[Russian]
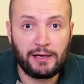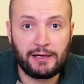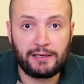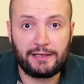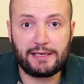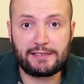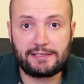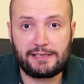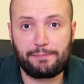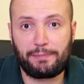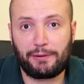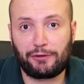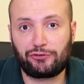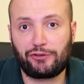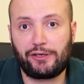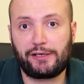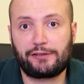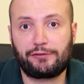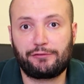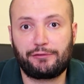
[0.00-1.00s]
Если
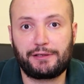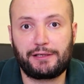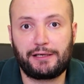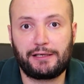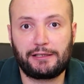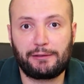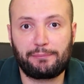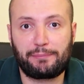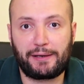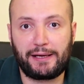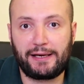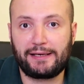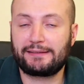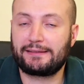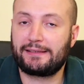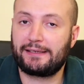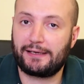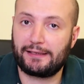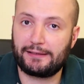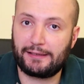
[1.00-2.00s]
пожертвования на
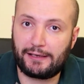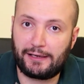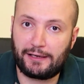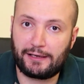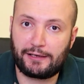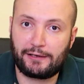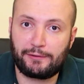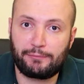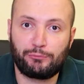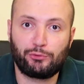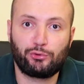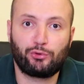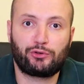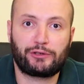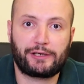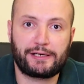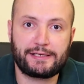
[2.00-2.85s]
проект «Городорак» будут